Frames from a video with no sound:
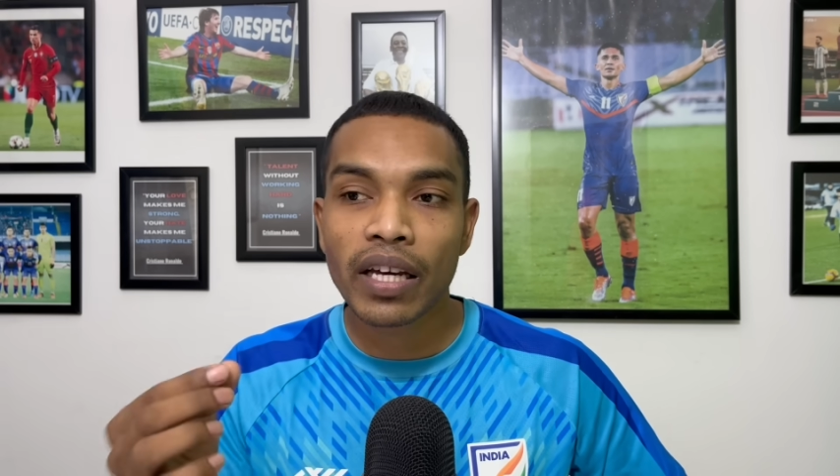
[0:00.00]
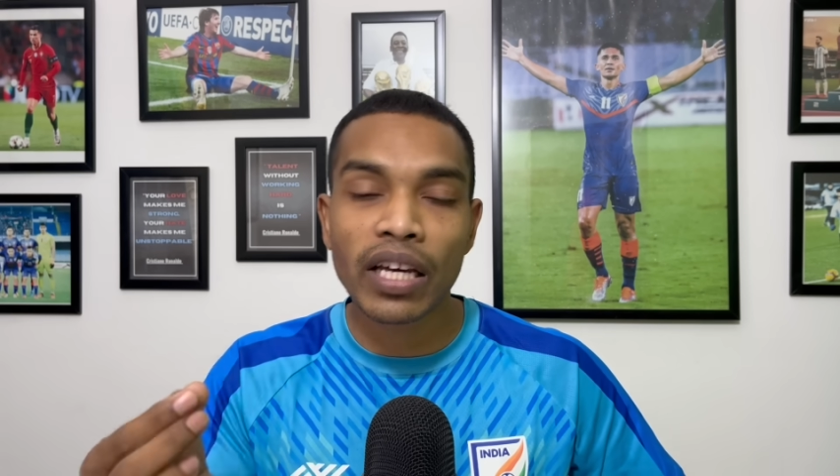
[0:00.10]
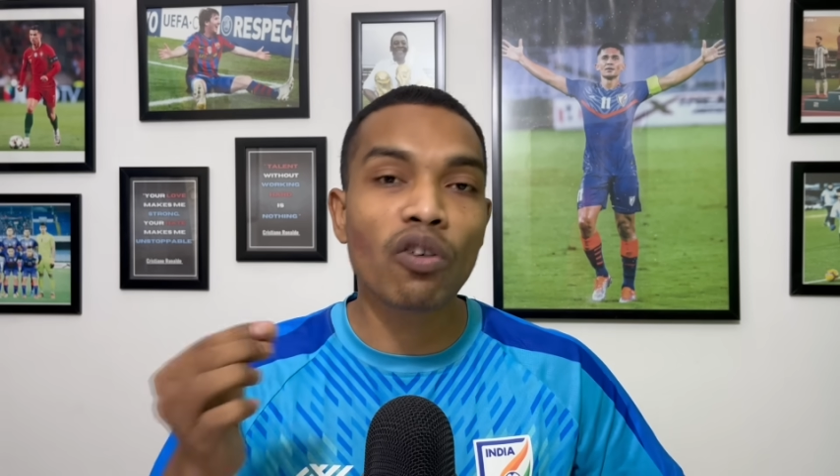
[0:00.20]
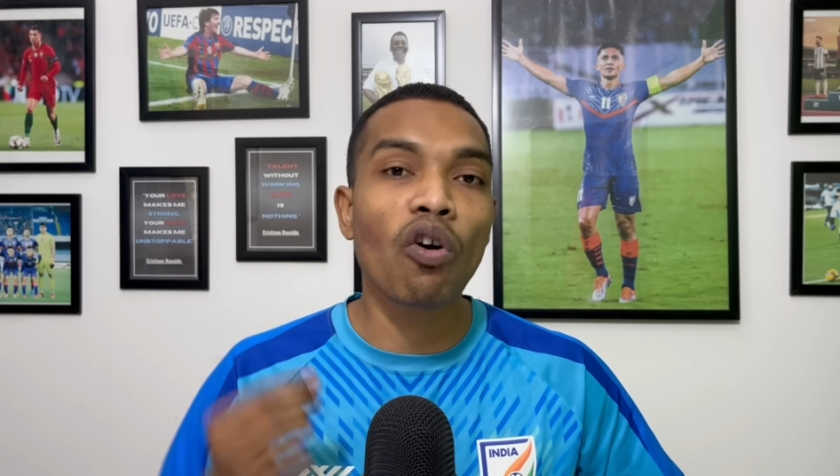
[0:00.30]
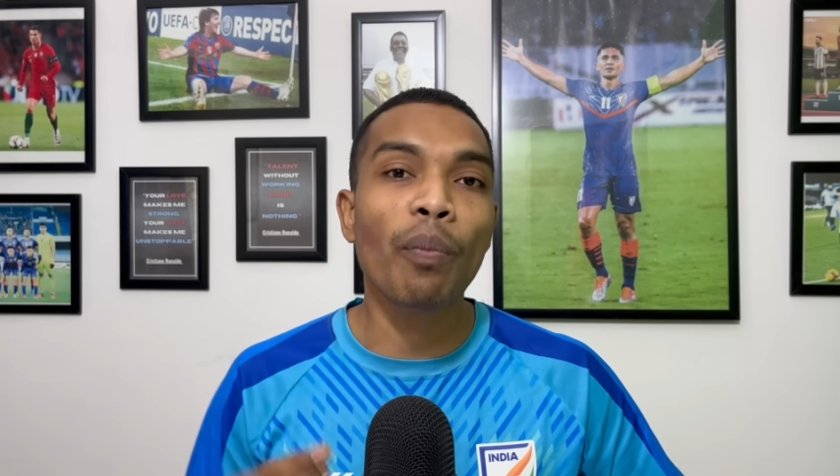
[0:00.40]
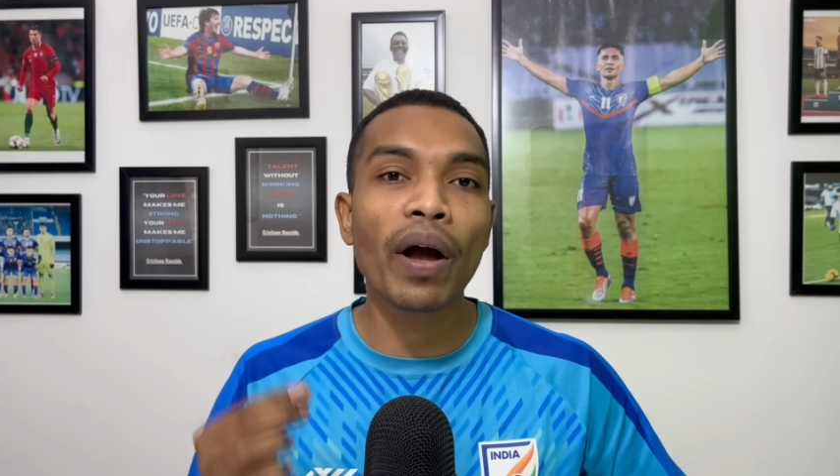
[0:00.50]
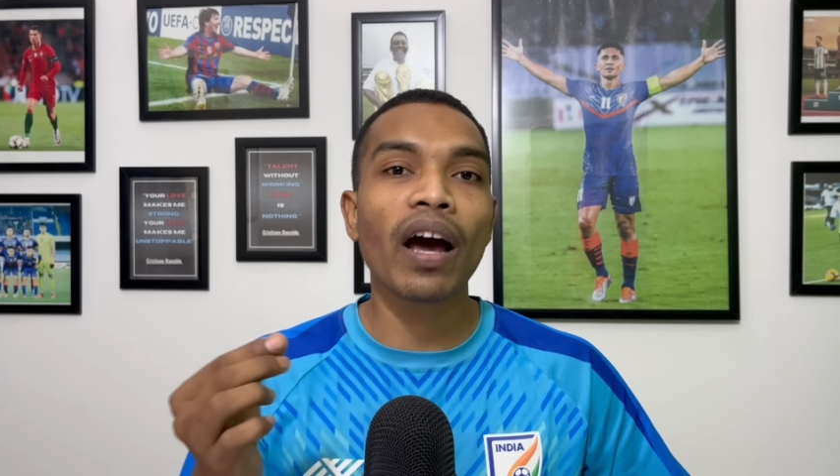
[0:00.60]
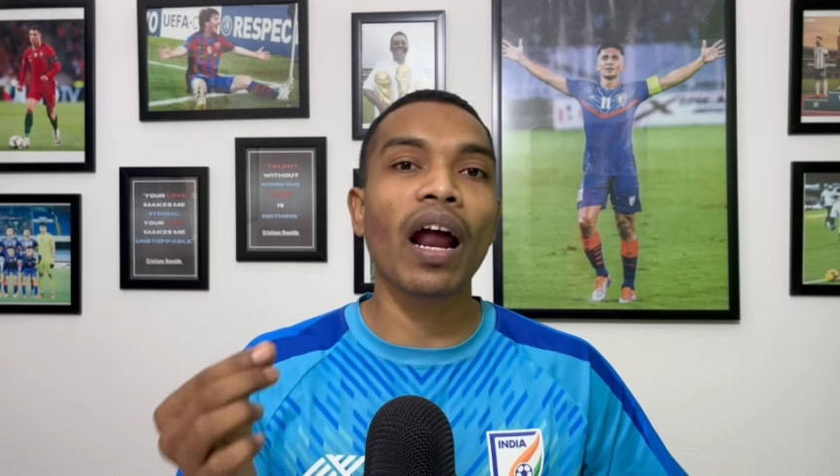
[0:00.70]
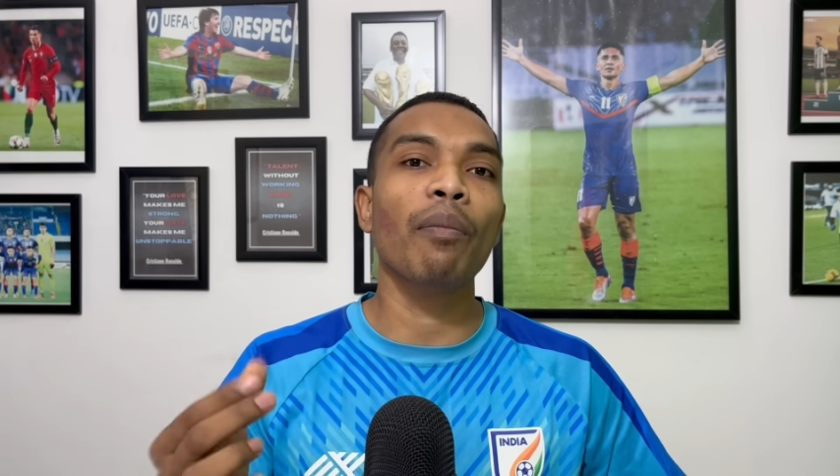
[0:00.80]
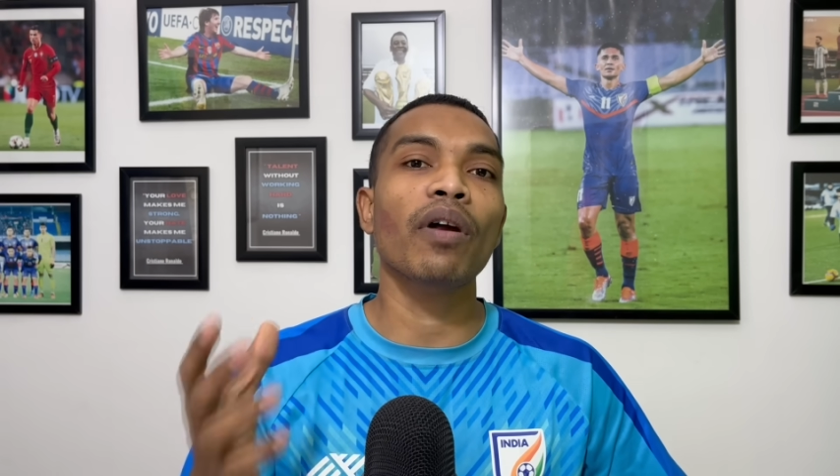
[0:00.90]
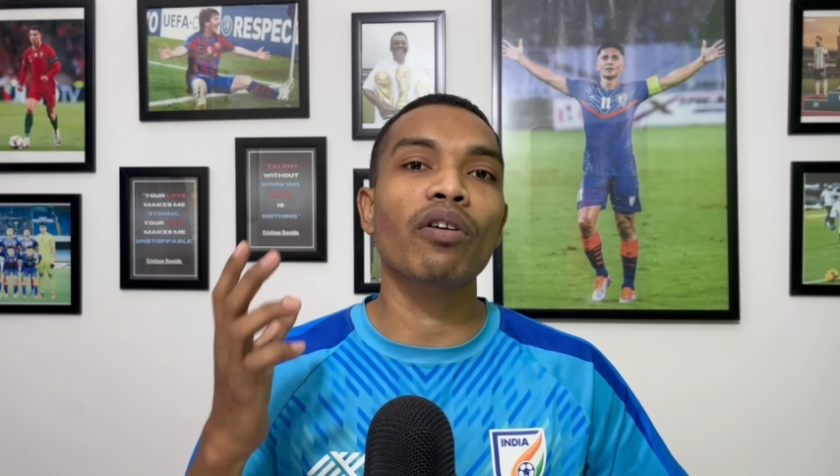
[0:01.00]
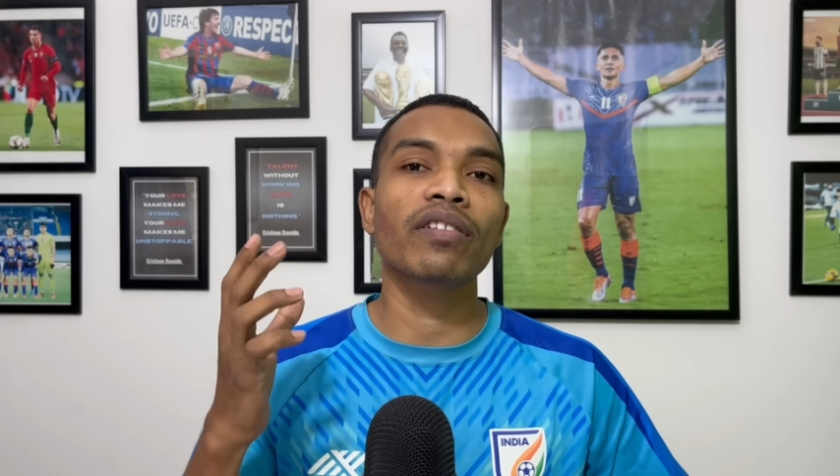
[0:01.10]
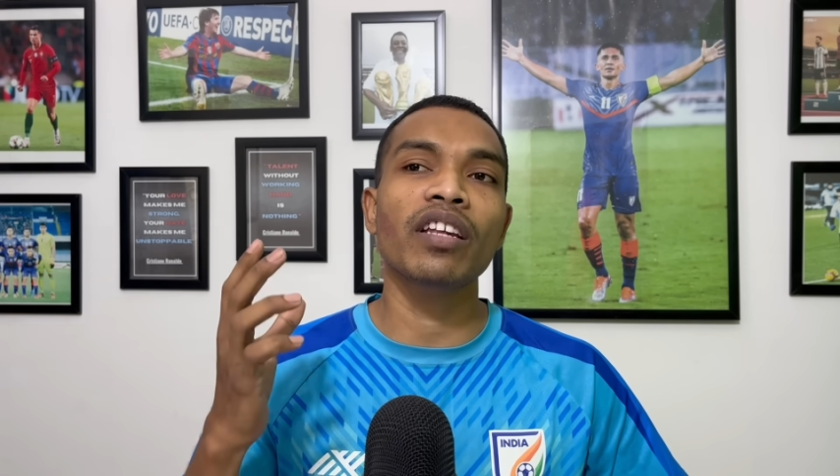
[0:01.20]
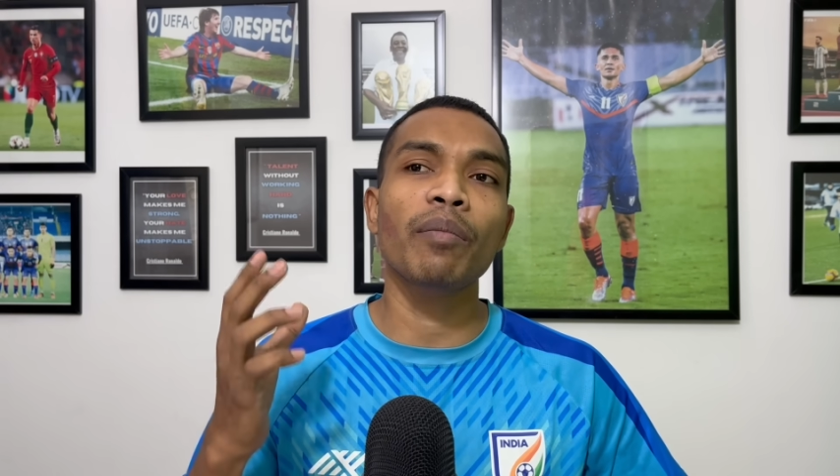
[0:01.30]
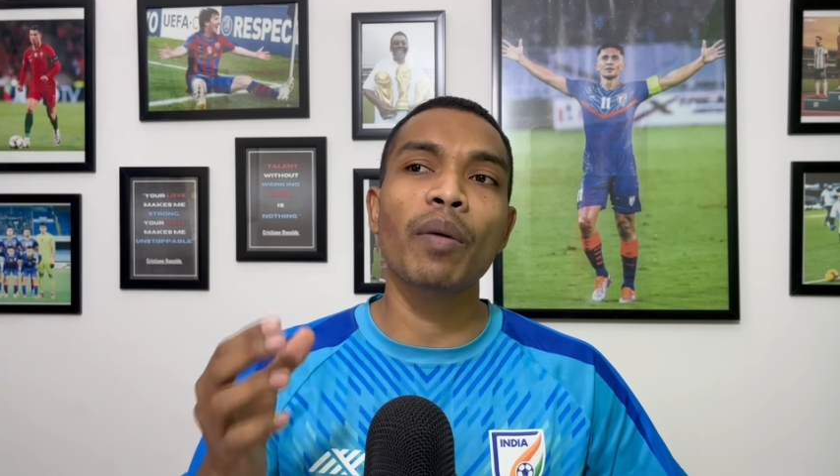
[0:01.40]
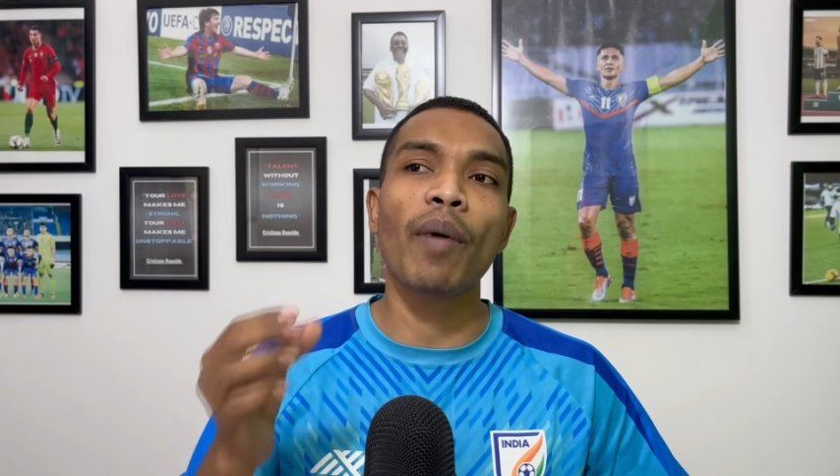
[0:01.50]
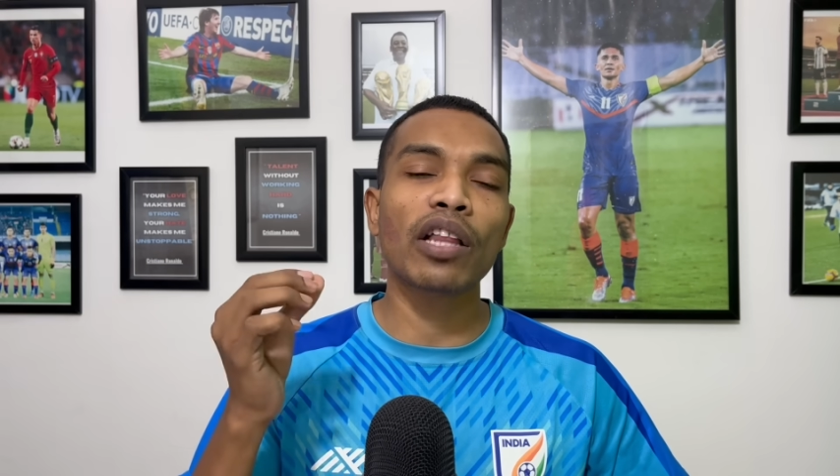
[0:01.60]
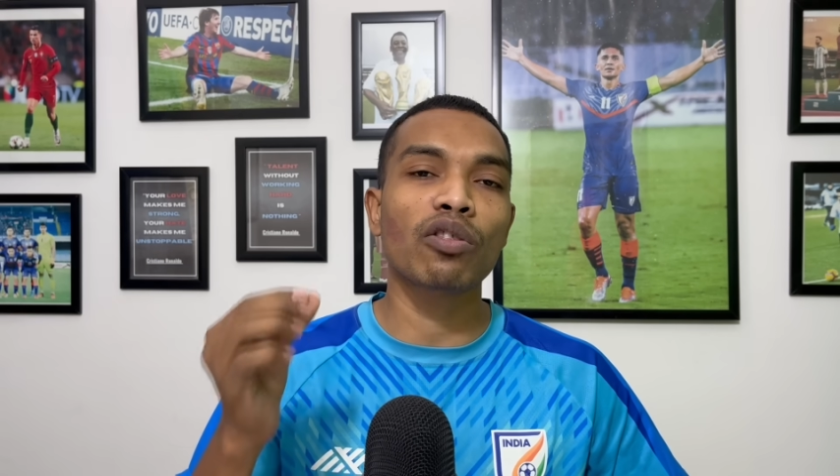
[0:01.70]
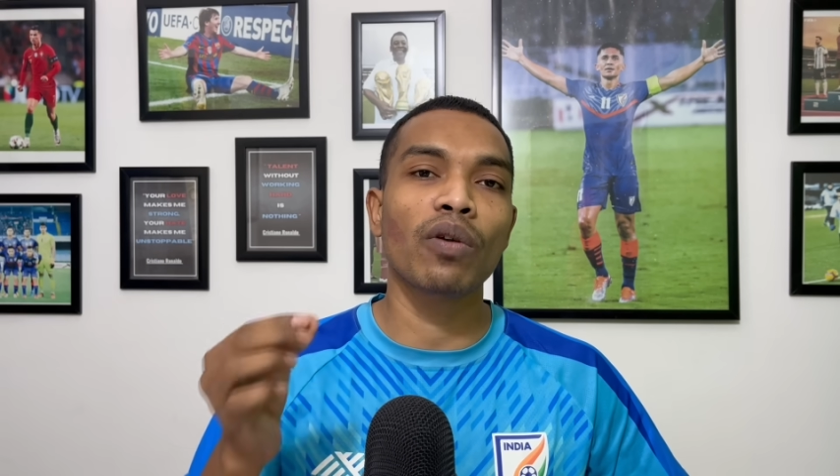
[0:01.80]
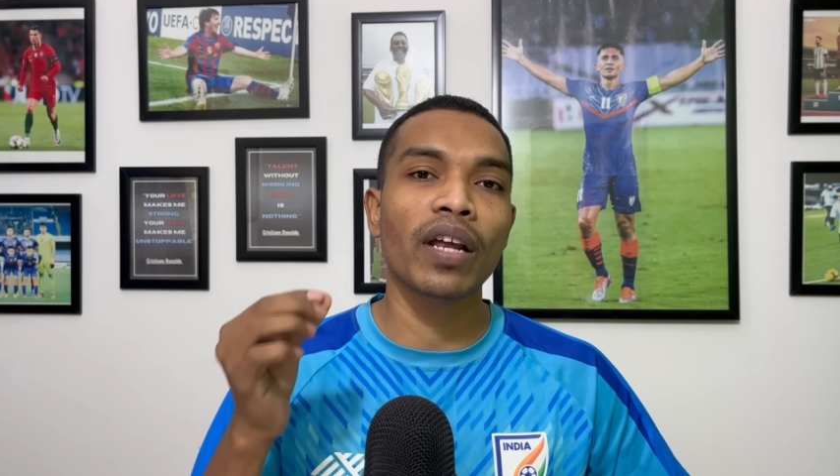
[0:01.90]
ईगो पे अगर आपने किसी भी
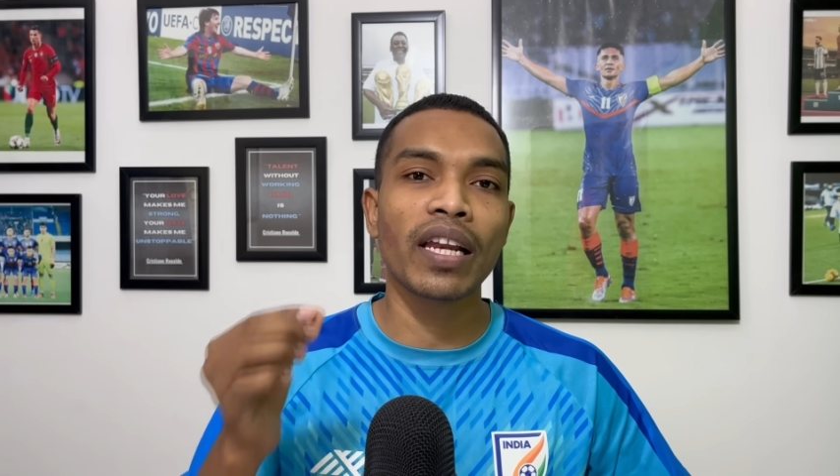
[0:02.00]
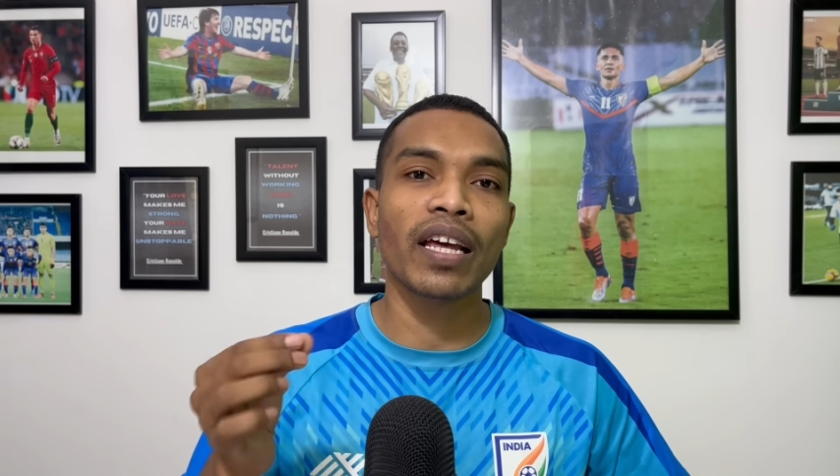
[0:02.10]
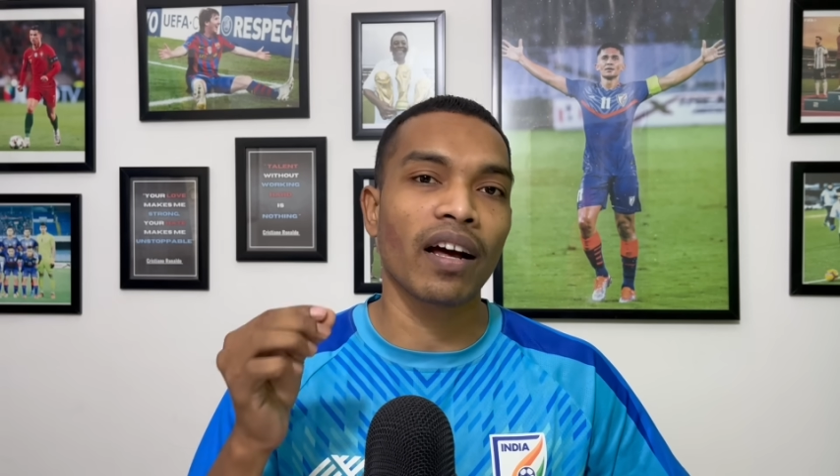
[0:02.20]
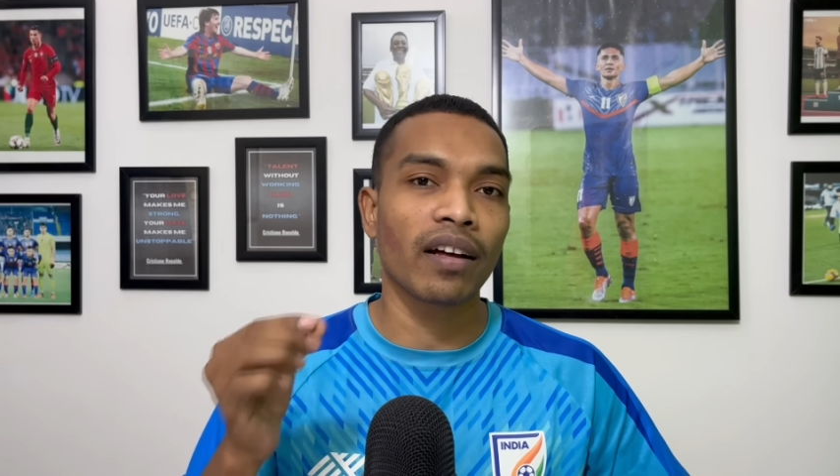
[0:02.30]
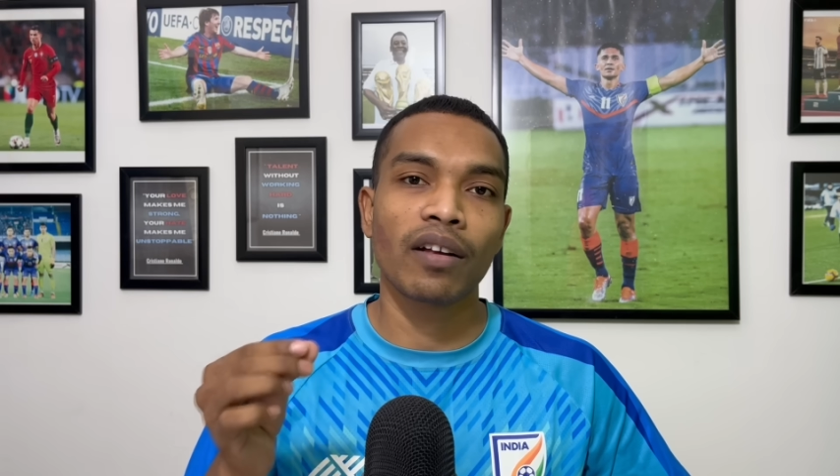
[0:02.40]
बात को ले लिया